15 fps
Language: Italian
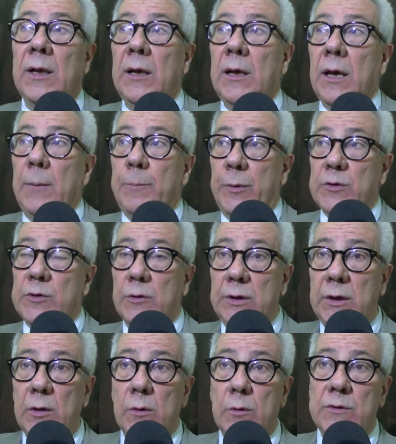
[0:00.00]
e posso
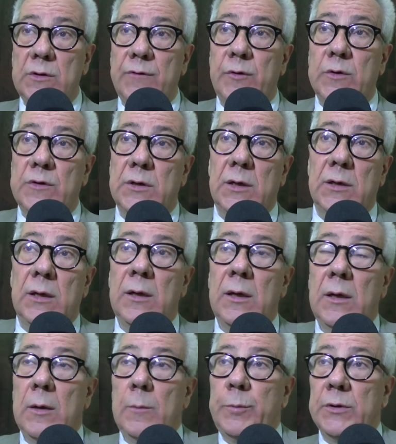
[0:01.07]
dirlo così forse
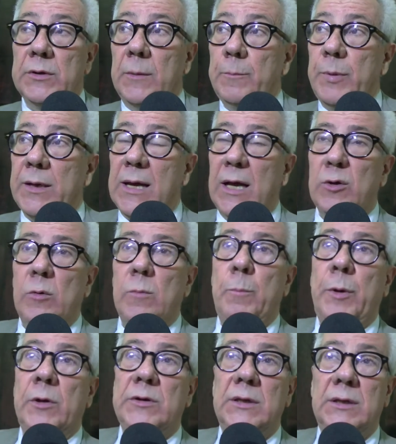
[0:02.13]
potre, peccando un
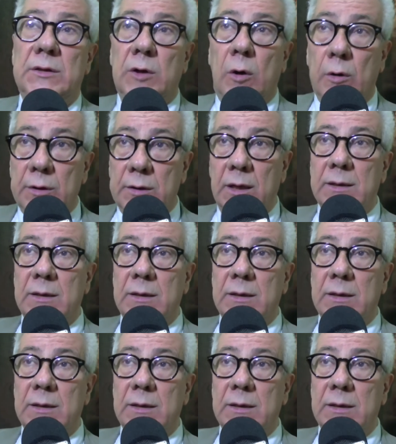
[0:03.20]
po' di retorica,